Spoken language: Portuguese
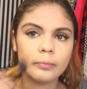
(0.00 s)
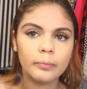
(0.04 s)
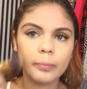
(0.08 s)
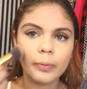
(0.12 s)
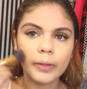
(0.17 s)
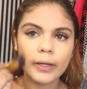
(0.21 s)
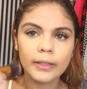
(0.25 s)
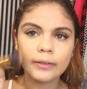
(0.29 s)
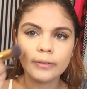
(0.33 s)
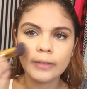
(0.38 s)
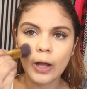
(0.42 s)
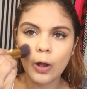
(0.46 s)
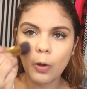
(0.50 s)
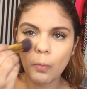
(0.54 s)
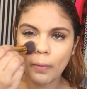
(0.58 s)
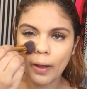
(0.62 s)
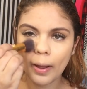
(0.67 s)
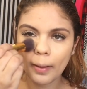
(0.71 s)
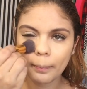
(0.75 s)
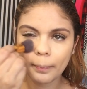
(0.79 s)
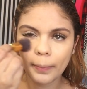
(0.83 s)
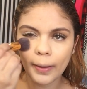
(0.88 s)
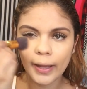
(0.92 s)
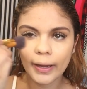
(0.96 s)
pra dar
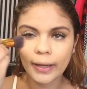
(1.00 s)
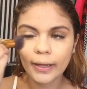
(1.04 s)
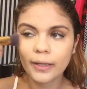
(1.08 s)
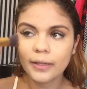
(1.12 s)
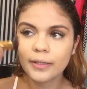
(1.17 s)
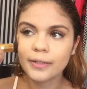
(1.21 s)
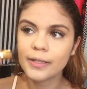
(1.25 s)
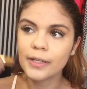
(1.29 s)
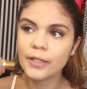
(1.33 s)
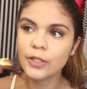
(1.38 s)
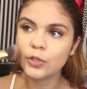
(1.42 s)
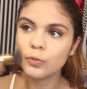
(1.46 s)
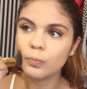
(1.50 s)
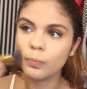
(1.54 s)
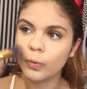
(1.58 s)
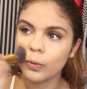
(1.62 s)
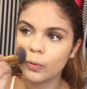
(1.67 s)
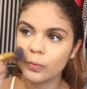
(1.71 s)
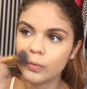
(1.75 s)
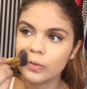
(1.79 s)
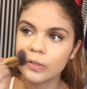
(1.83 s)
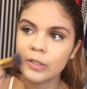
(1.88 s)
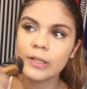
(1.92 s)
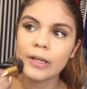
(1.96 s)
uma aparência de
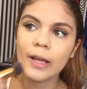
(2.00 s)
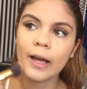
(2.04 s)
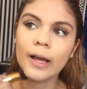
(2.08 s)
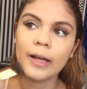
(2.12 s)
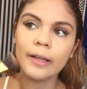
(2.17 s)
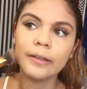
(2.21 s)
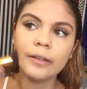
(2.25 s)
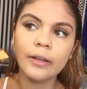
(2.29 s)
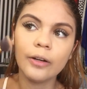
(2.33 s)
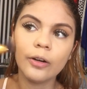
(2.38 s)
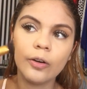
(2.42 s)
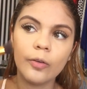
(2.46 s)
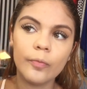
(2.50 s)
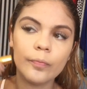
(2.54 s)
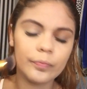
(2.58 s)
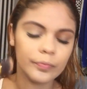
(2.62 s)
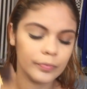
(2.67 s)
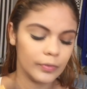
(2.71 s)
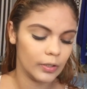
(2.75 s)
bronzeada, ó.